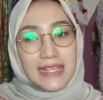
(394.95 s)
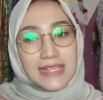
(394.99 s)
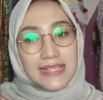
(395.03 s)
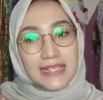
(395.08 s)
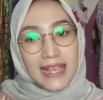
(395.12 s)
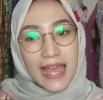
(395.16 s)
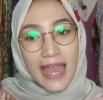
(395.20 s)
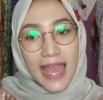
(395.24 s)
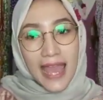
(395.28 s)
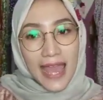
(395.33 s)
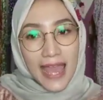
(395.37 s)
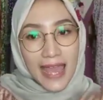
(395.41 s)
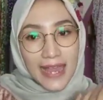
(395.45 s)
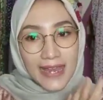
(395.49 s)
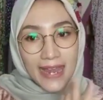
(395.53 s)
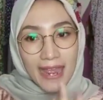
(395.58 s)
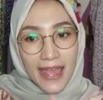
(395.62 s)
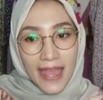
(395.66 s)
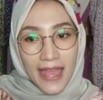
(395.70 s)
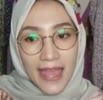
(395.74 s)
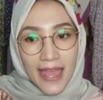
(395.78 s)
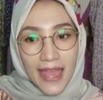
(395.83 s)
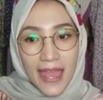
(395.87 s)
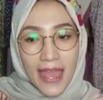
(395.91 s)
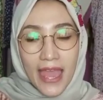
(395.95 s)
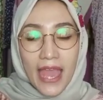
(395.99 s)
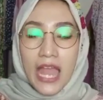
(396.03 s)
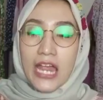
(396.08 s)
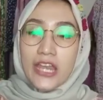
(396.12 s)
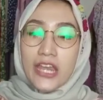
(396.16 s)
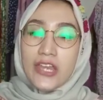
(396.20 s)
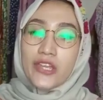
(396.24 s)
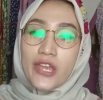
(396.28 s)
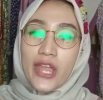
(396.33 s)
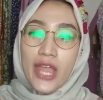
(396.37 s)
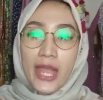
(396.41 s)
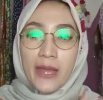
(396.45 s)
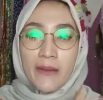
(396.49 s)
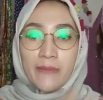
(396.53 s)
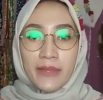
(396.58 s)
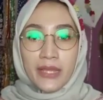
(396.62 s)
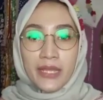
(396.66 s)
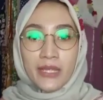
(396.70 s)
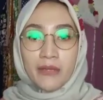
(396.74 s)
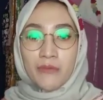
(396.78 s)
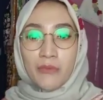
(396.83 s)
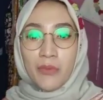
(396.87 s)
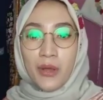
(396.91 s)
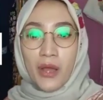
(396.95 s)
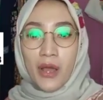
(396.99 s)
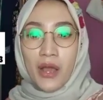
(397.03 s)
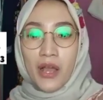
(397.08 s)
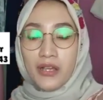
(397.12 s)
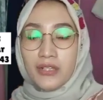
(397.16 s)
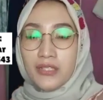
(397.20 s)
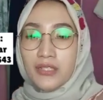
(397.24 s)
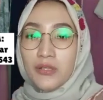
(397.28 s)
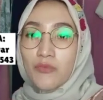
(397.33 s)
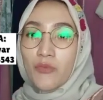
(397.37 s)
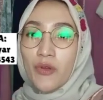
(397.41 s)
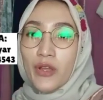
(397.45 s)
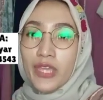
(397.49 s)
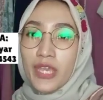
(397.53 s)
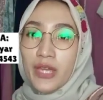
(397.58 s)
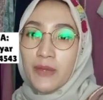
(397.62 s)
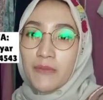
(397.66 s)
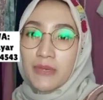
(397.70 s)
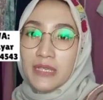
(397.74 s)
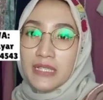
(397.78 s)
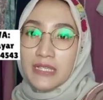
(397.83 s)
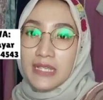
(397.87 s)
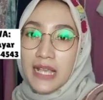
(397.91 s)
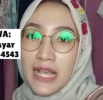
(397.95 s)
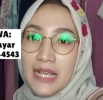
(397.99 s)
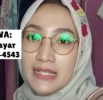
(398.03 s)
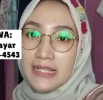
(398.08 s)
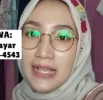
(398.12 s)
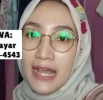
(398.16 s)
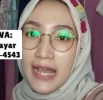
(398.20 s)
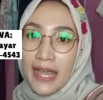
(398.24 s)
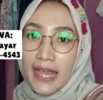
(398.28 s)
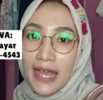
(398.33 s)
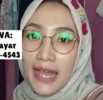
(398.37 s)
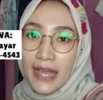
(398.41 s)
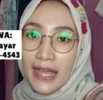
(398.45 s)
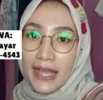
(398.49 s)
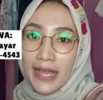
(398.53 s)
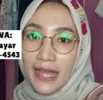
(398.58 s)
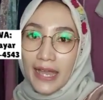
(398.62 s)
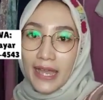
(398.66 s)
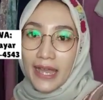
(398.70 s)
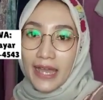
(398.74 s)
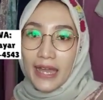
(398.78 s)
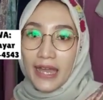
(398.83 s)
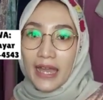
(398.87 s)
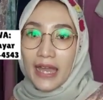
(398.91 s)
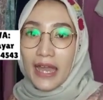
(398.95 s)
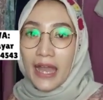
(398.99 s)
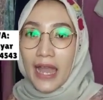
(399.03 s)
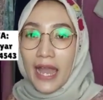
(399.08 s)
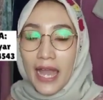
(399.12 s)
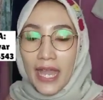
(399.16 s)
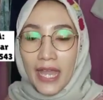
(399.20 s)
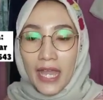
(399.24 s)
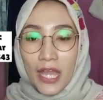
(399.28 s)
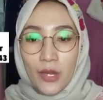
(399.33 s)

Lazada, DM inbox, semuanya bisa sayang ya.